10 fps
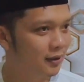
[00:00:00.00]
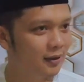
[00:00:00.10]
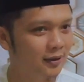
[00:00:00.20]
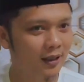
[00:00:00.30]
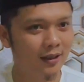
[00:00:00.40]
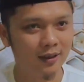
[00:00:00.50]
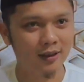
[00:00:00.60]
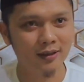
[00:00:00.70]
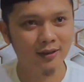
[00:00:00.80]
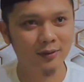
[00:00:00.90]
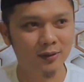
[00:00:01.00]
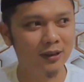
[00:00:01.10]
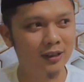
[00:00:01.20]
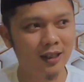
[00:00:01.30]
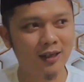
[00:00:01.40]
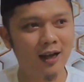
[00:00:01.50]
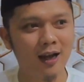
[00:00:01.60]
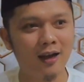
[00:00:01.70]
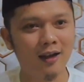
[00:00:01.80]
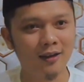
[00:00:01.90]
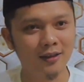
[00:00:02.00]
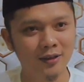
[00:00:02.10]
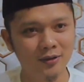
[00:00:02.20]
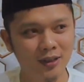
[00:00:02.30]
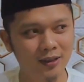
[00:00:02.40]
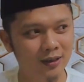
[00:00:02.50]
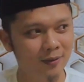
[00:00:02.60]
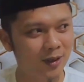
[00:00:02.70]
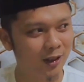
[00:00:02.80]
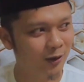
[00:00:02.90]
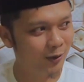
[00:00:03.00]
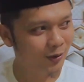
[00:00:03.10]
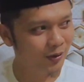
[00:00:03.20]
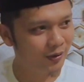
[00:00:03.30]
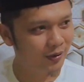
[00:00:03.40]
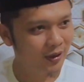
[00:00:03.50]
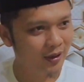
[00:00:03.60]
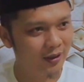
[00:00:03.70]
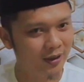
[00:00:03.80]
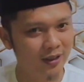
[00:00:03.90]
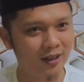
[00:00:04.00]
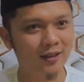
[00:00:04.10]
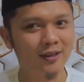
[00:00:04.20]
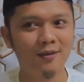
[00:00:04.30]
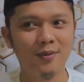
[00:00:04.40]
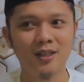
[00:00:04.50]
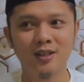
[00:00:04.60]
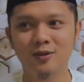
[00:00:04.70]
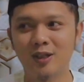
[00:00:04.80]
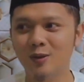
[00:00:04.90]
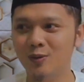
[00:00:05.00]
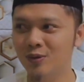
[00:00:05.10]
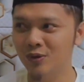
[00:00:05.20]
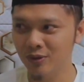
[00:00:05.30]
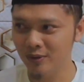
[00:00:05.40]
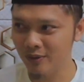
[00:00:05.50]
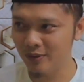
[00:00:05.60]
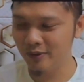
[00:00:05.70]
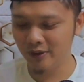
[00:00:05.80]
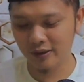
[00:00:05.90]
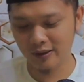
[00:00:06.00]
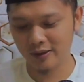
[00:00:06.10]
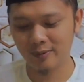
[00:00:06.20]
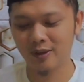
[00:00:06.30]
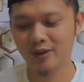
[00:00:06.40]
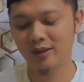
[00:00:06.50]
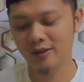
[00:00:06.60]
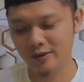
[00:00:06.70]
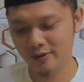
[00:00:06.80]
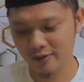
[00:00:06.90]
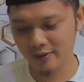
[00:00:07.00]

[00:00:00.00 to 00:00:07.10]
lestarikan secara akal ya sudah tidak masuk secara zamannya sudah lucu ya seperti itu